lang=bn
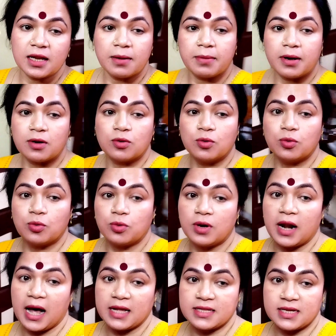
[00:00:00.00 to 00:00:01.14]
আবার ওর
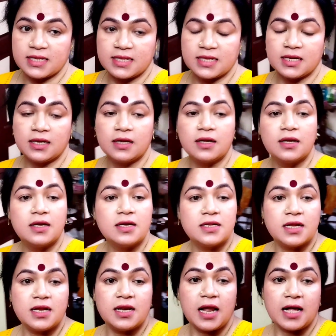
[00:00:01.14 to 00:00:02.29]
নাচ আছে
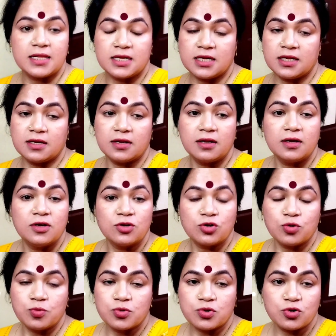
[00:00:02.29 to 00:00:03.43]
সেই মাকে
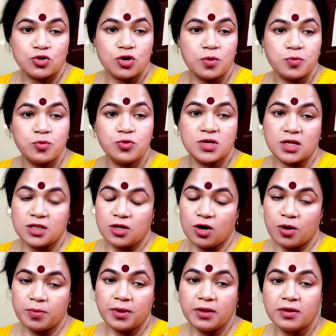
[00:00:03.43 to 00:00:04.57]
সমস্ত সব গুছাতে
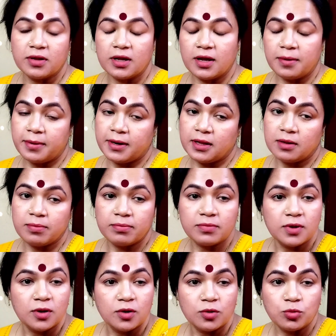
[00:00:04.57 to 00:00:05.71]
হবে এবারে
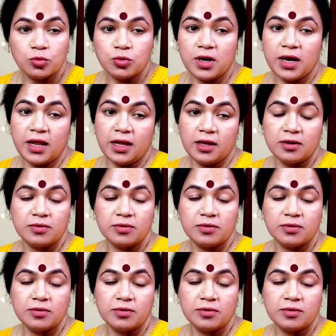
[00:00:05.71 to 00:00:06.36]
তুললে